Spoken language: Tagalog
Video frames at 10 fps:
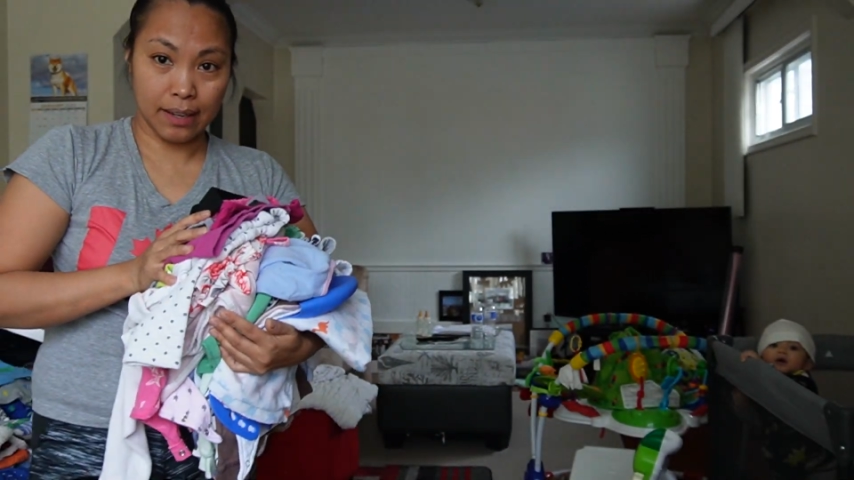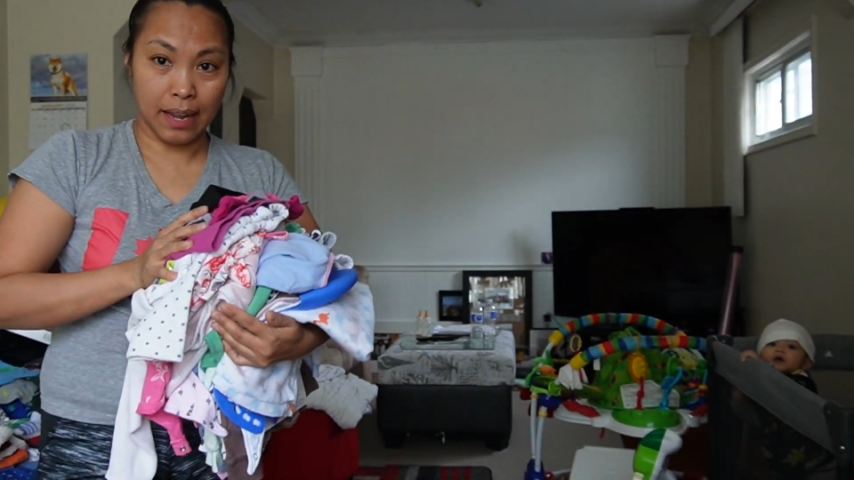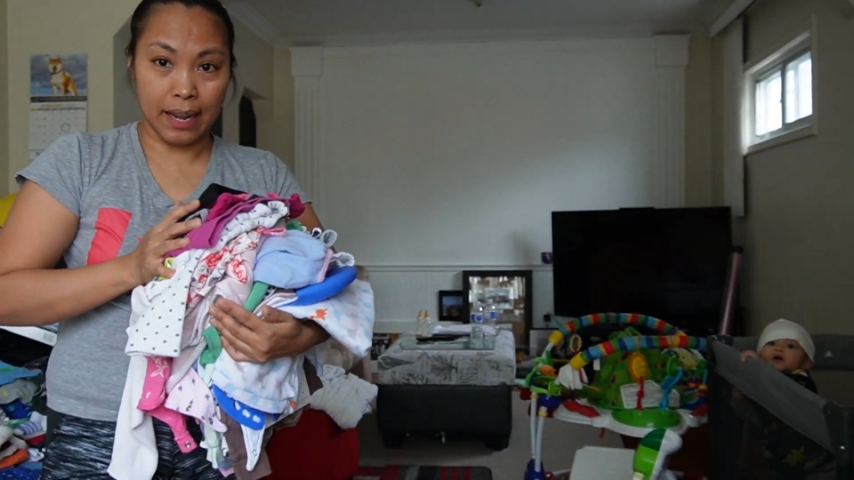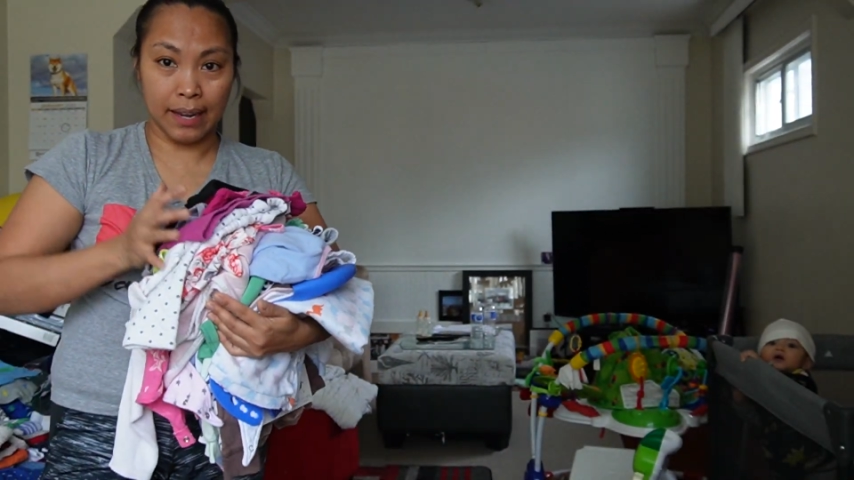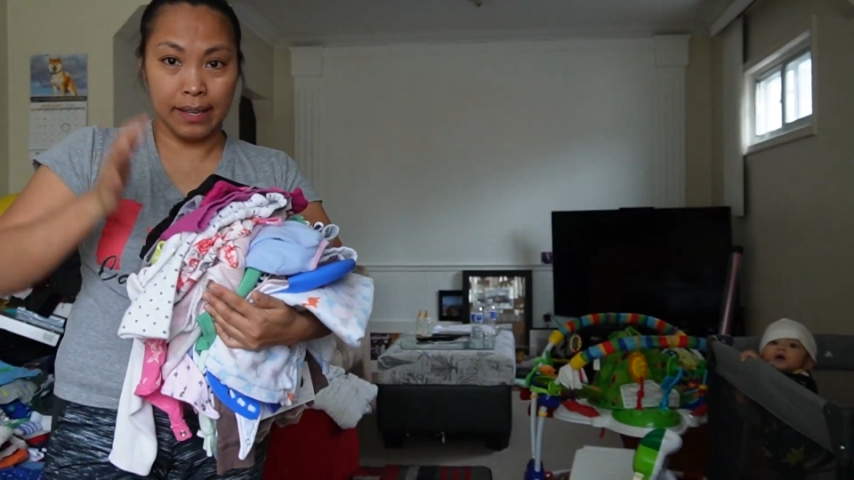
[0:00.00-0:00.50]

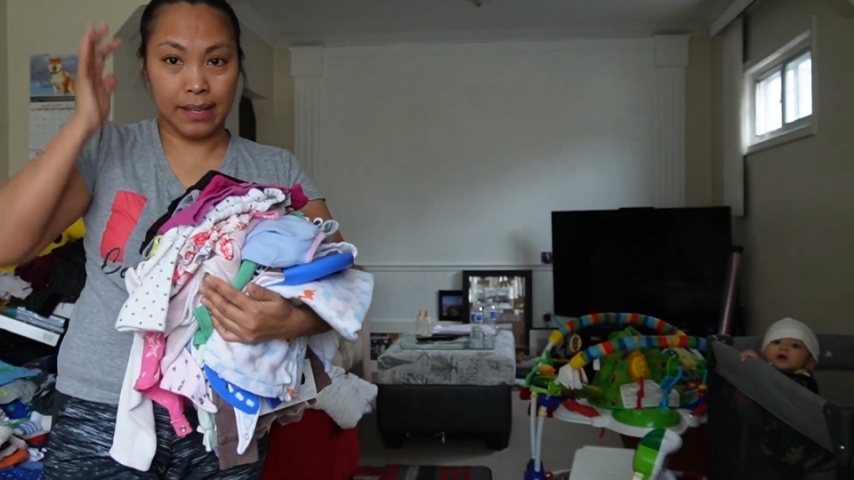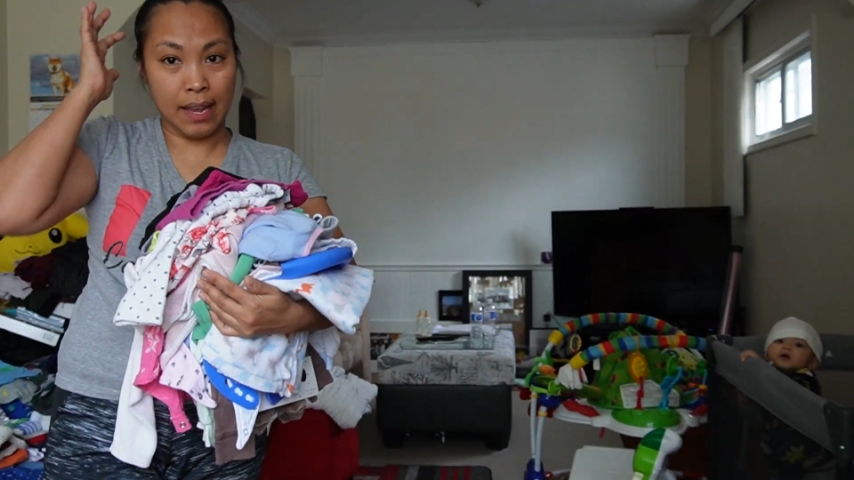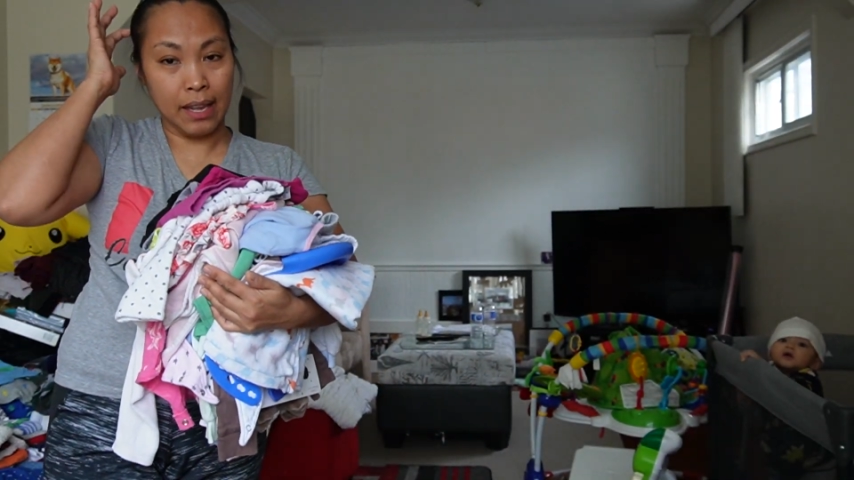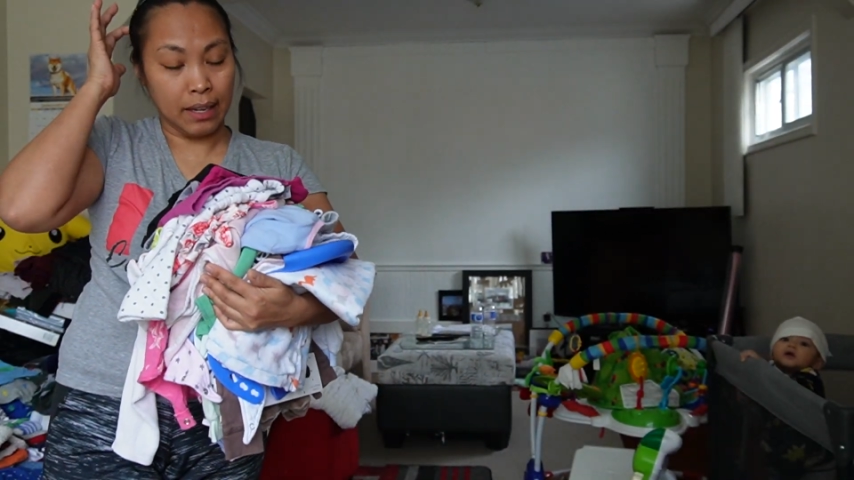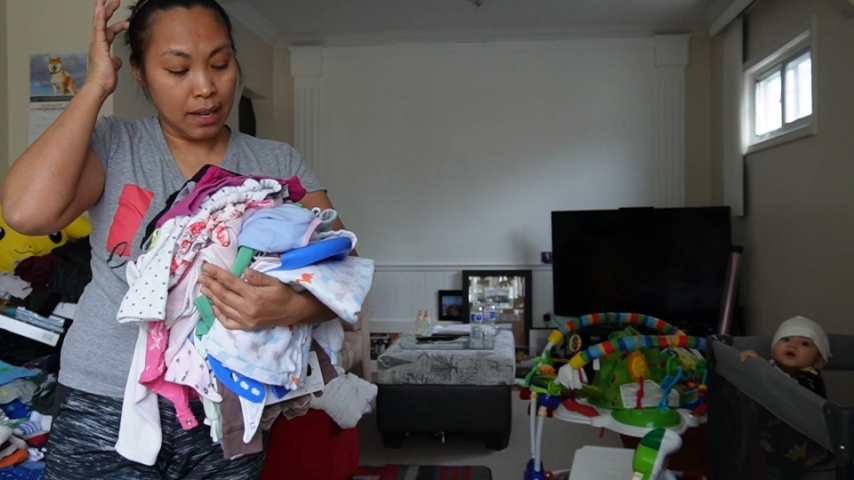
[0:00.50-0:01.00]

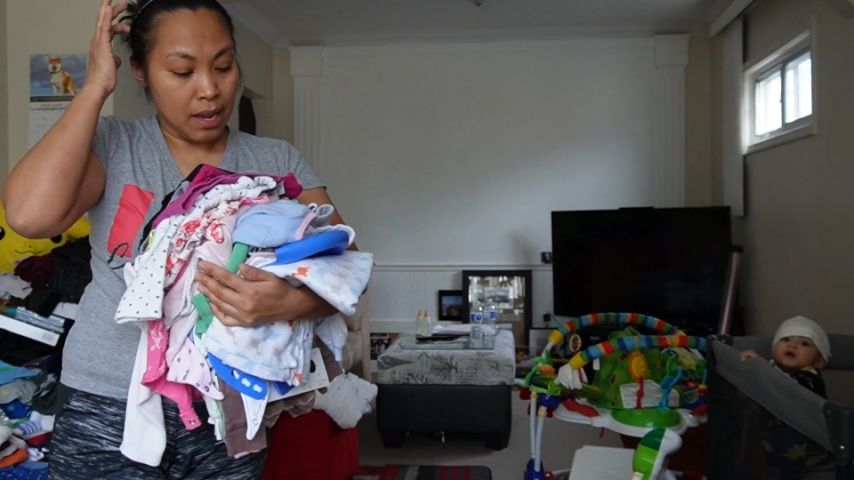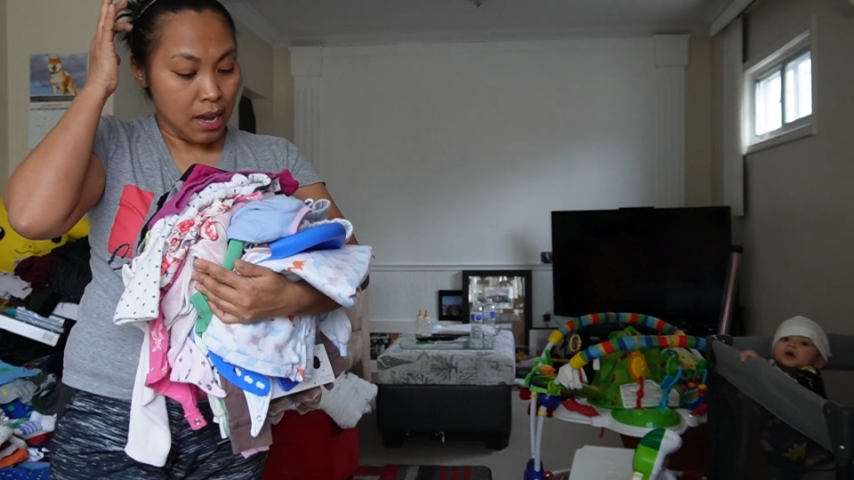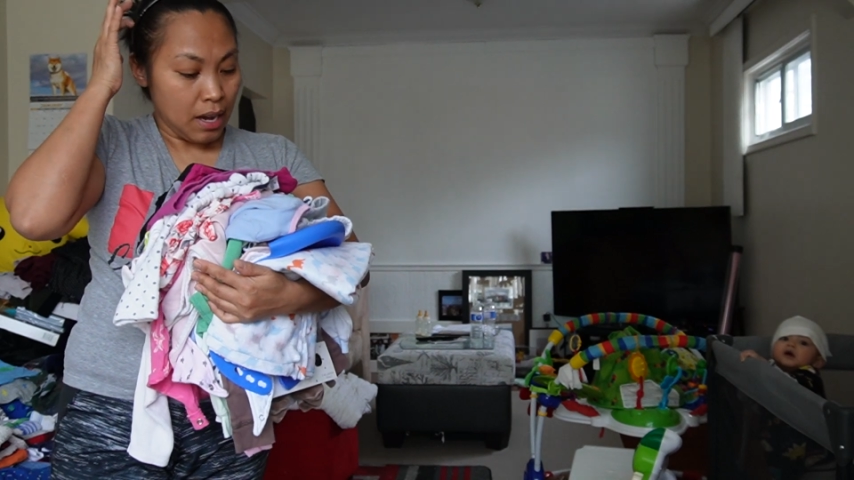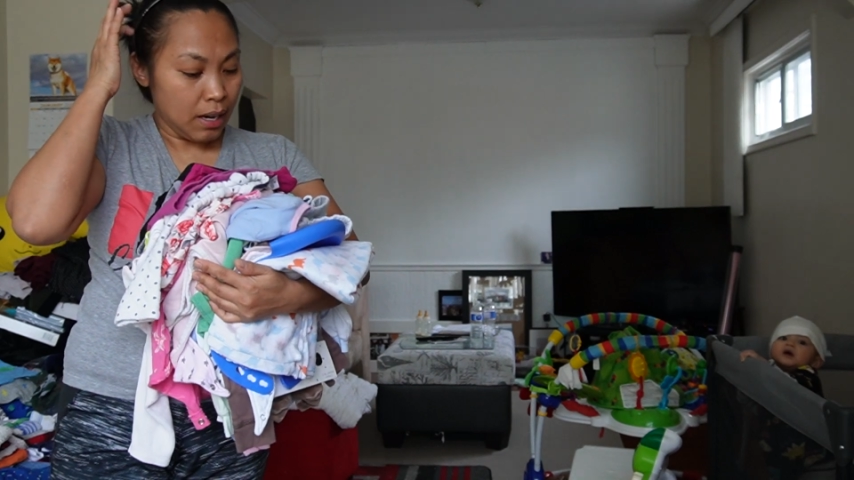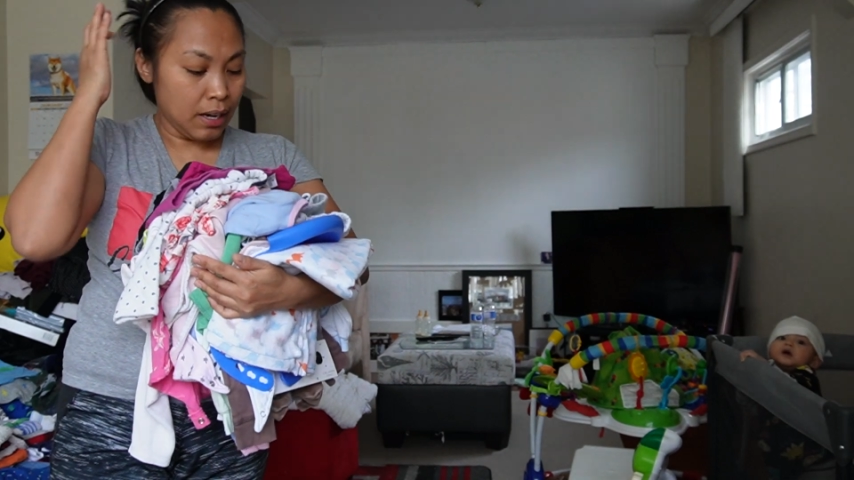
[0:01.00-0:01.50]
Ayan.
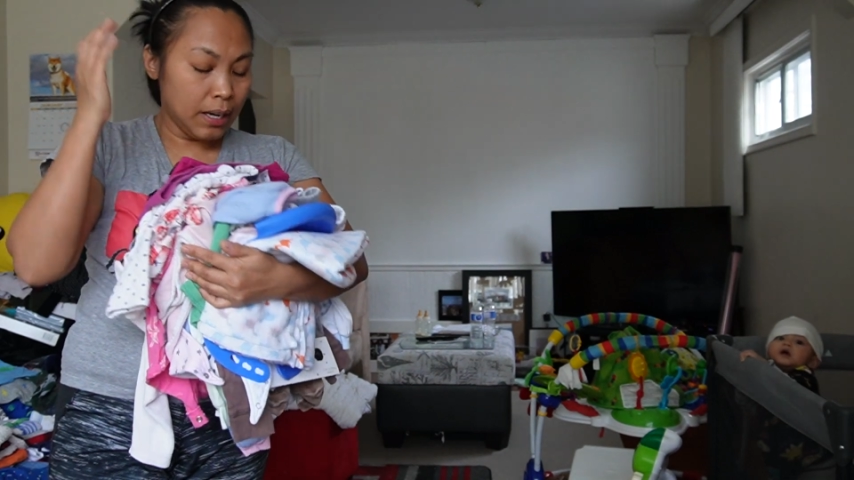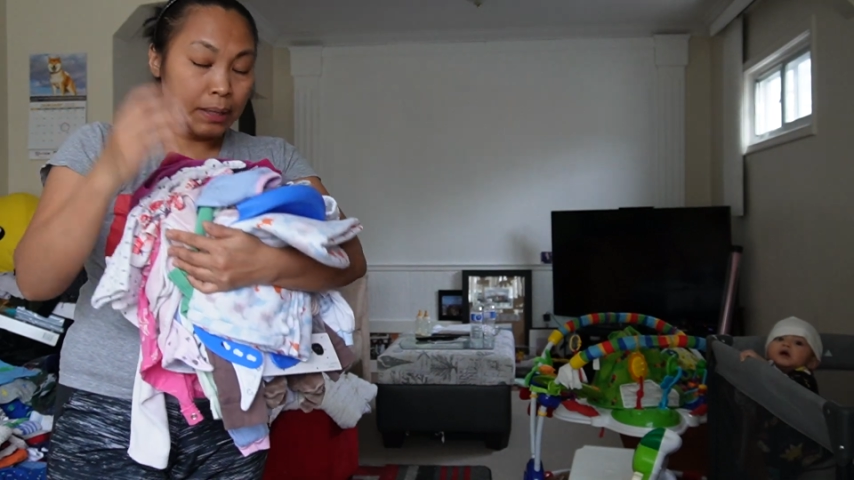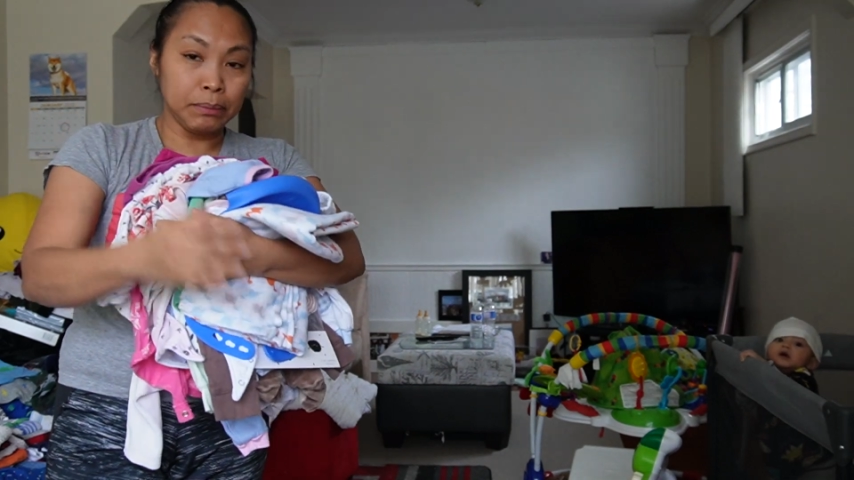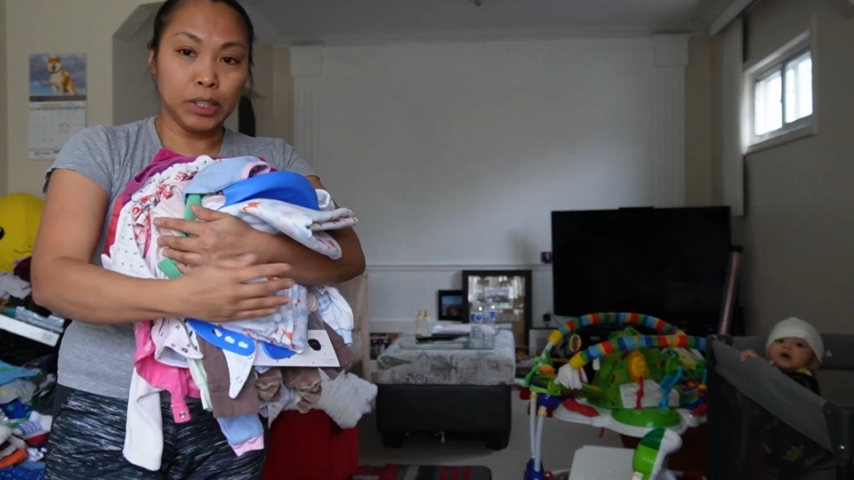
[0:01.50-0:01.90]
Um,